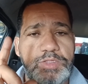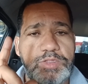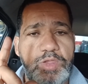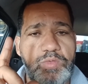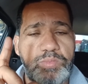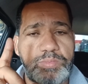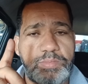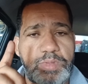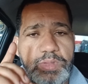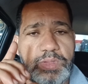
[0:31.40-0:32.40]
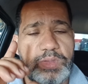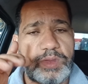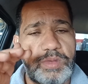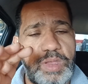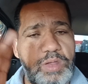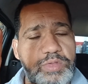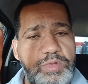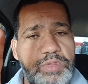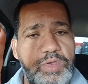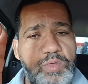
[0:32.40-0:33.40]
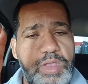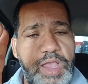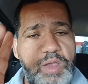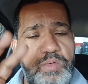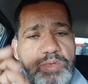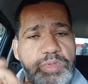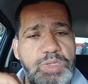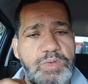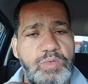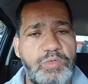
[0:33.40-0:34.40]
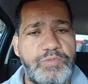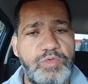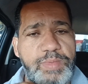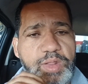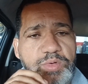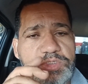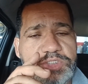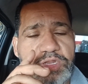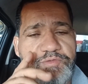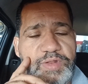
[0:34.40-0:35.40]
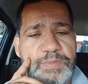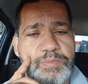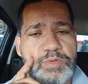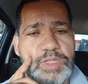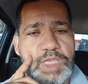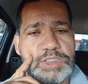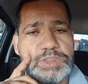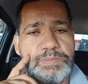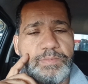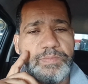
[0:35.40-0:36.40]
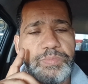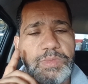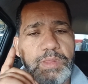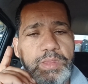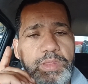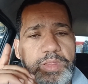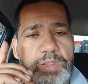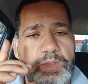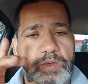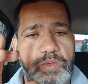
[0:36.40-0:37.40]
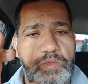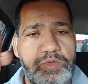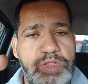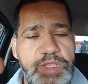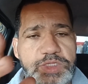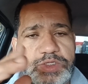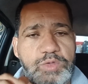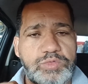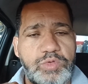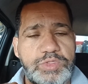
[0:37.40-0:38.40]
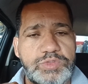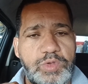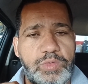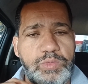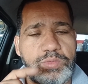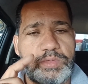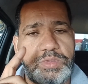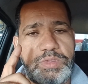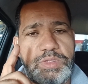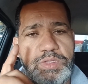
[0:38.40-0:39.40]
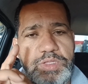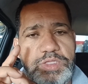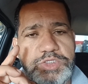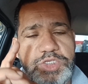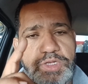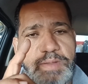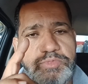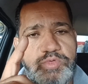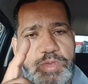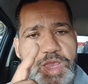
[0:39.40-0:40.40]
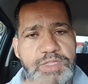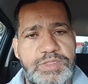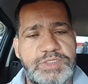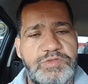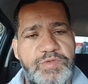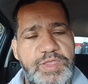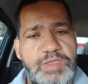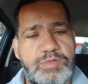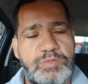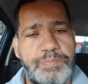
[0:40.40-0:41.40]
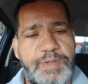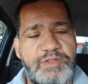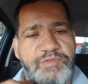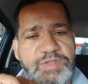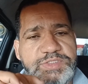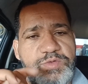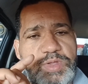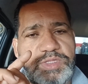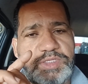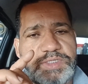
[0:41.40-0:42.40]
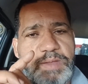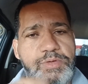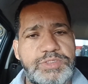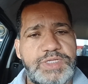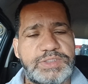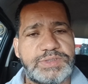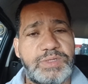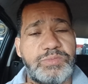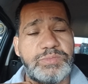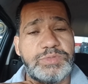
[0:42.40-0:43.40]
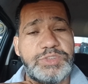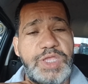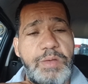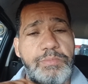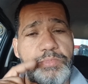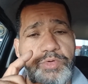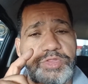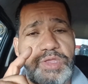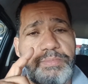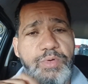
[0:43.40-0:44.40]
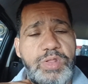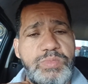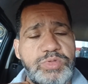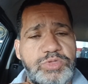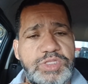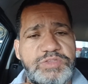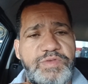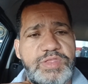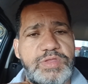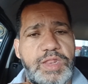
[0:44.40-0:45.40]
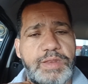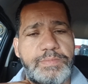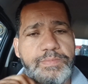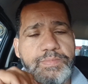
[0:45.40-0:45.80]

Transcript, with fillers: Então, a hora que eu liguei o carro, ouvi o barulho estranho, falei pro cliente. O cliente autorizou e tiramos o carro desse veículo para fazer uma descarbonização. Tinha muita borra no motor desse veículo, galera.